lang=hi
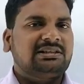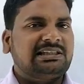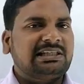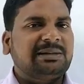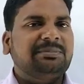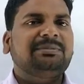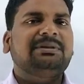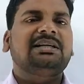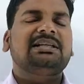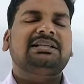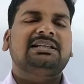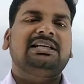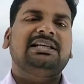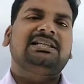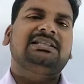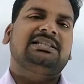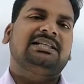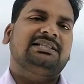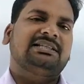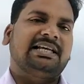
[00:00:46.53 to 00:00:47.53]
चैप्टर की
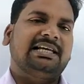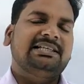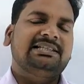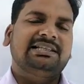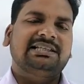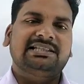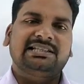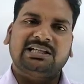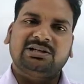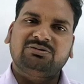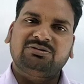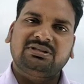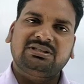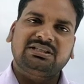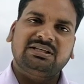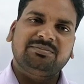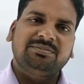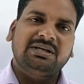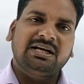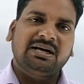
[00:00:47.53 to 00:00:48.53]
एक्सरसाइज के सोल्यूशन
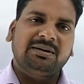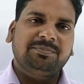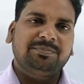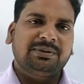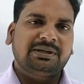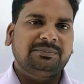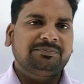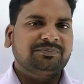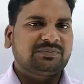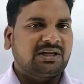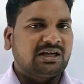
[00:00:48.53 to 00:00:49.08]
के बिहार पर